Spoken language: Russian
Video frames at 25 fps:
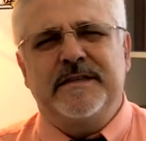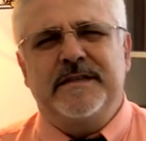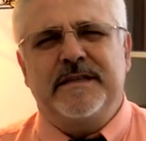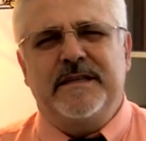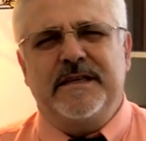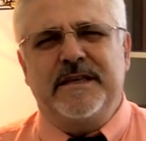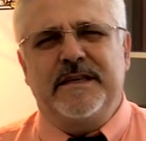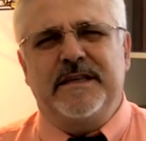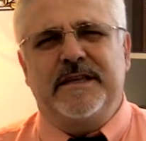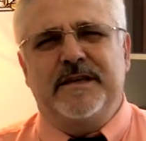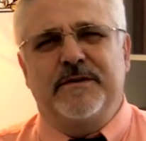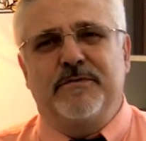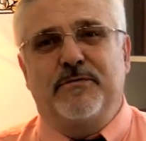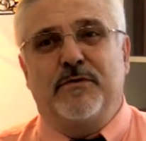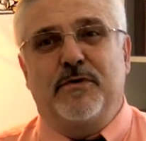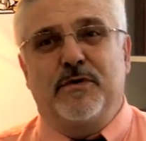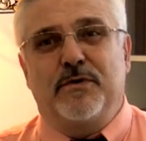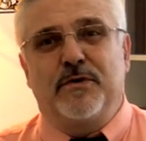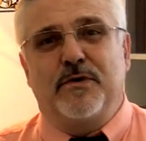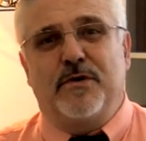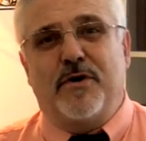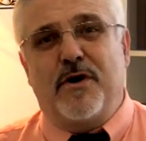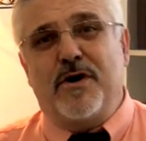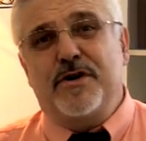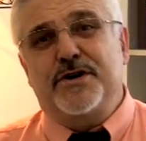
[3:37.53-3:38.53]
и его
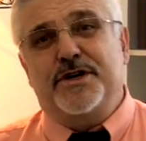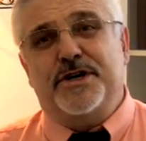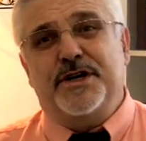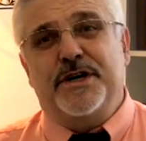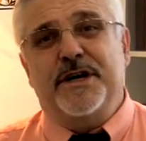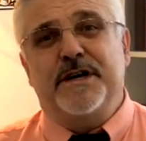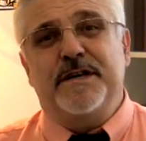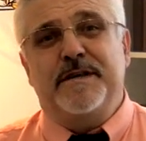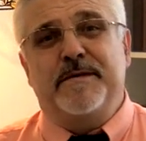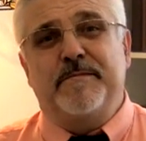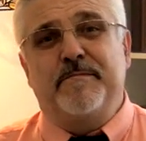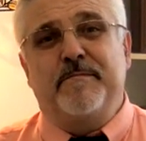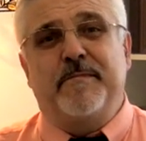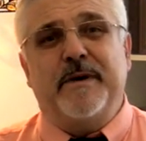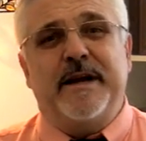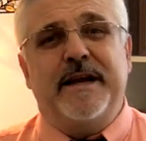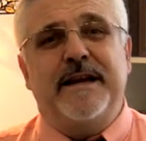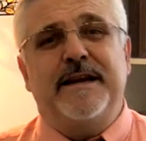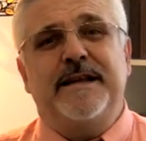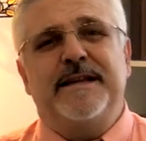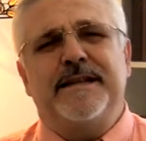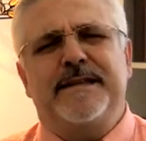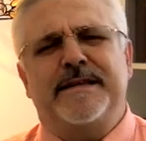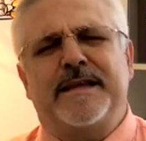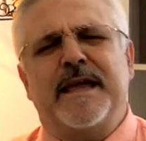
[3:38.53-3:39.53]
лошадь
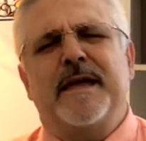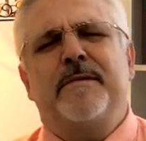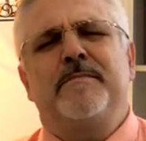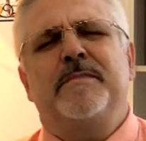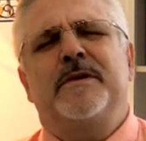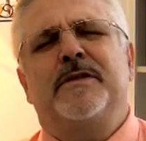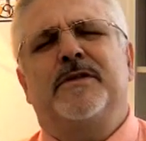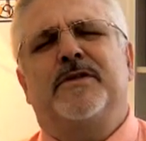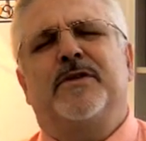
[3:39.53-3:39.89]
были теми